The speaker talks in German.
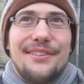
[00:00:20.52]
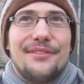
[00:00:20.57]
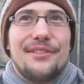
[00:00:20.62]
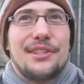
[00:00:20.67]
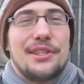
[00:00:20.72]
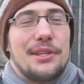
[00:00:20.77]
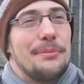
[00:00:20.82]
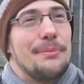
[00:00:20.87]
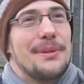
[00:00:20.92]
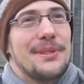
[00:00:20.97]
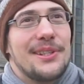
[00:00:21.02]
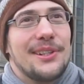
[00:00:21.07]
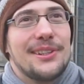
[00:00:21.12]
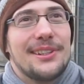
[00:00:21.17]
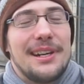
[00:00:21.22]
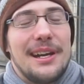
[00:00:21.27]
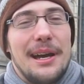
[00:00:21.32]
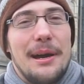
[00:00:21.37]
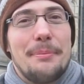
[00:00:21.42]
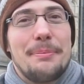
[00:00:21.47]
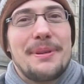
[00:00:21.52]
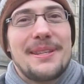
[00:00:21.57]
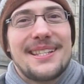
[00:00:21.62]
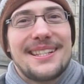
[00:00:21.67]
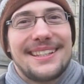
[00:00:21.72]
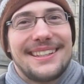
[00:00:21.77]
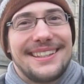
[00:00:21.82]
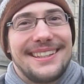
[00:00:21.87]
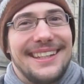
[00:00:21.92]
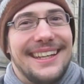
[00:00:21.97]
wie sollte man sagen, ein
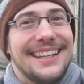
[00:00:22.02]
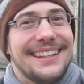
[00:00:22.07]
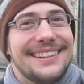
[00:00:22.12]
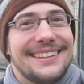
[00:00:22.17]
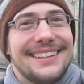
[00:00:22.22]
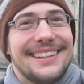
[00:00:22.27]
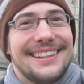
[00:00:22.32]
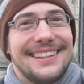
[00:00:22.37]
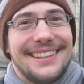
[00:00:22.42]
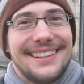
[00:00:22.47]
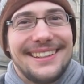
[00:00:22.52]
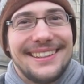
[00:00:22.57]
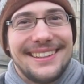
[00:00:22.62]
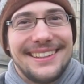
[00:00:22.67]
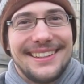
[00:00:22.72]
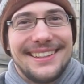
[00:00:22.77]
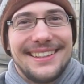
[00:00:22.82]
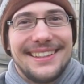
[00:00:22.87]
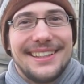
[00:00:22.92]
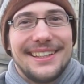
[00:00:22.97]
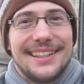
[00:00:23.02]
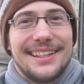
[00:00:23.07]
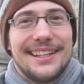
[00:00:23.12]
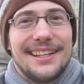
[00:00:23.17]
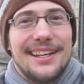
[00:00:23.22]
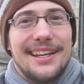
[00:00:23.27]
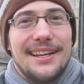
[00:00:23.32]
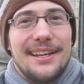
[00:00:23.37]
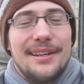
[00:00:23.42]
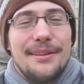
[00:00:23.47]
bisschen kindlichen
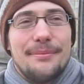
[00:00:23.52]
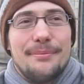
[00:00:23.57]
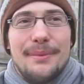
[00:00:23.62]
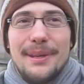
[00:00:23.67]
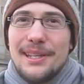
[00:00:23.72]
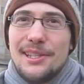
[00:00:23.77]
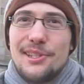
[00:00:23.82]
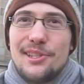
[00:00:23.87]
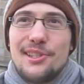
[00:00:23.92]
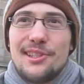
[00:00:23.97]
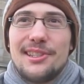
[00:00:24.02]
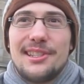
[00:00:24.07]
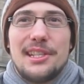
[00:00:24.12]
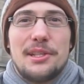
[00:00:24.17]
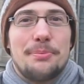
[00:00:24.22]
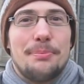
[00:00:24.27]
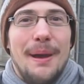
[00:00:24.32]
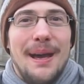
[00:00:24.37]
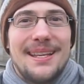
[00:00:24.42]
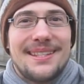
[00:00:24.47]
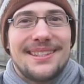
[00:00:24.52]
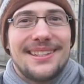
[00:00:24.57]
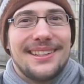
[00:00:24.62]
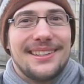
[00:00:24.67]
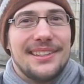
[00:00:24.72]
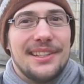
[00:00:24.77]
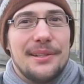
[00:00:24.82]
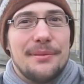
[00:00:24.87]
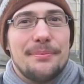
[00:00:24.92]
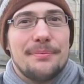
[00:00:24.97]
Menschen, die Spaß
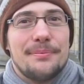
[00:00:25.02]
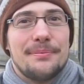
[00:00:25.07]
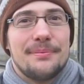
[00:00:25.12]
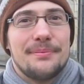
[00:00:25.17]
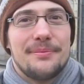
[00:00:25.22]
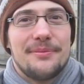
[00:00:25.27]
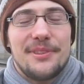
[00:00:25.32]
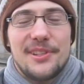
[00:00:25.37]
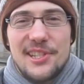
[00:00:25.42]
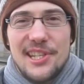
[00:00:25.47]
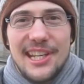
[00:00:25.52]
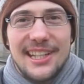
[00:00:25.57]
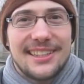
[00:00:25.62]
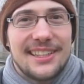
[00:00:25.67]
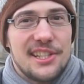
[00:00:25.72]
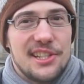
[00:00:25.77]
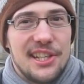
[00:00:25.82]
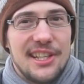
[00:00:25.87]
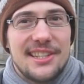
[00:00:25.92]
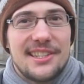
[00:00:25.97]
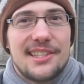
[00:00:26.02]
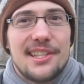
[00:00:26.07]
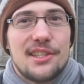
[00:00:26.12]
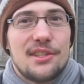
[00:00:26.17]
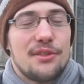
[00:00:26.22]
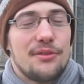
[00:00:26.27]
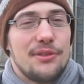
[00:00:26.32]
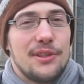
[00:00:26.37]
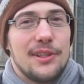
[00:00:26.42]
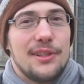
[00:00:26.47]
daran haben, versteckte Schätze
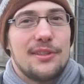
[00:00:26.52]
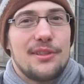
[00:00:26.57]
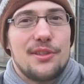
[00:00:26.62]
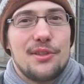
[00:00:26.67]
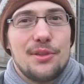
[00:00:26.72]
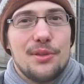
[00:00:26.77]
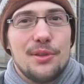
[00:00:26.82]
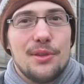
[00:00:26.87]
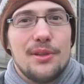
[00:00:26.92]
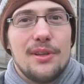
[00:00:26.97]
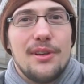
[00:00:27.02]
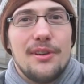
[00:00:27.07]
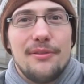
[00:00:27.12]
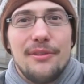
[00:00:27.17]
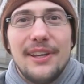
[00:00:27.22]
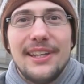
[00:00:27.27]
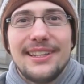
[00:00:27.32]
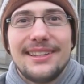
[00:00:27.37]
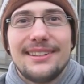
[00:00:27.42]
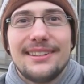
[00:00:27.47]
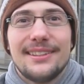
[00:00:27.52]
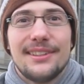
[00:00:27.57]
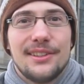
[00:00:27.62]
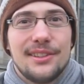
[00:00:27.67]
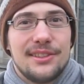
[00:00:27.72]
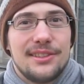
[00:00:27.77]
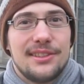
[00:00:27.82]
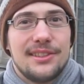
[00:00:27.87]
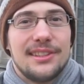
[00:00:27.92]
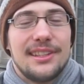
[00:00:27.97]
zu, zu finden
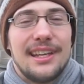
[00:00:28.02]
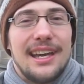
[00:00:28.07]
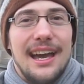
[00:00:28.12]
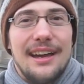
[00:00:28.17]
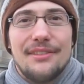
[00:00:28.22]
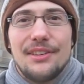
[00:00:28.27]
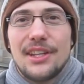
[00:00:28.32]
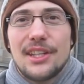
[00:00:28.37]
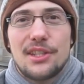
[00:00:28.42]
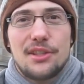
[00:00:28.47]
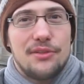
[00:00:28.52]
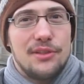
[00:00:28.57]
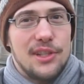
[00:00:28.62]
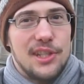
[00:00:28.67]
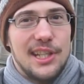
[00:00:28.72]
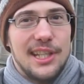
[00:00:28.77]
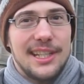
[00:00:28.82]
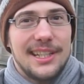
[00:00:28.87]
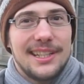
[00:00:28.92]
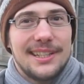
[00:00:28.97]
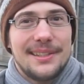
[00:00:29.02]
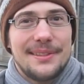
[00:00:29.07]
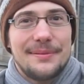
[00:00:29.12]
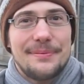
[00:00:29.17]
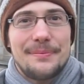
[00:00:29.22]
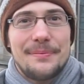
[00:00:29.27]
und auch wieder zu verstecken.